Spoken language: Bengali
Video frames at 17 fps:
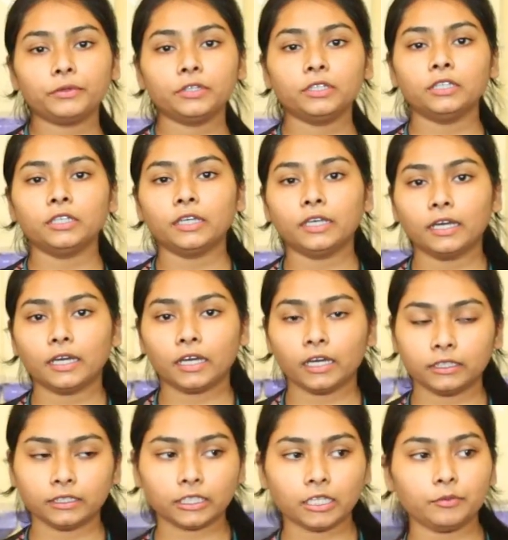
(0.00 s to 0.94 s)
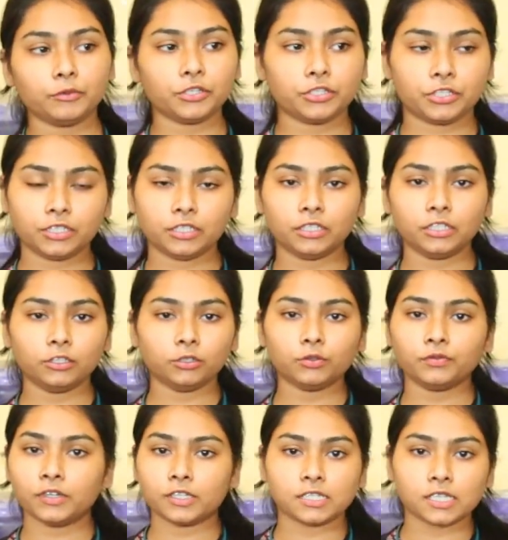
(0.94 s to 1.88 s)
আপনি এখান থেকে মেশিন নিলে
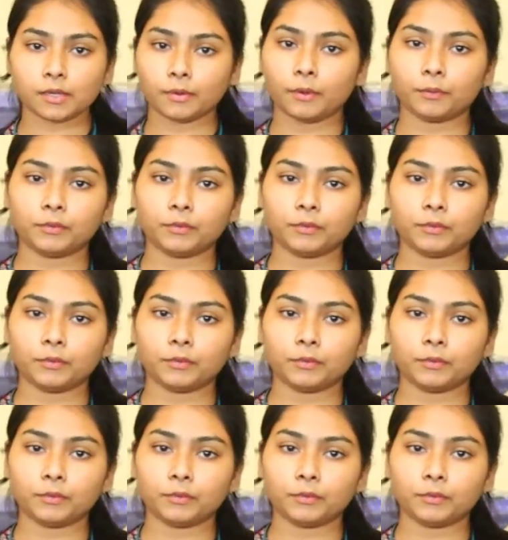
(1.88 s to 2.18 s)
তো ফার্স্ট টাইম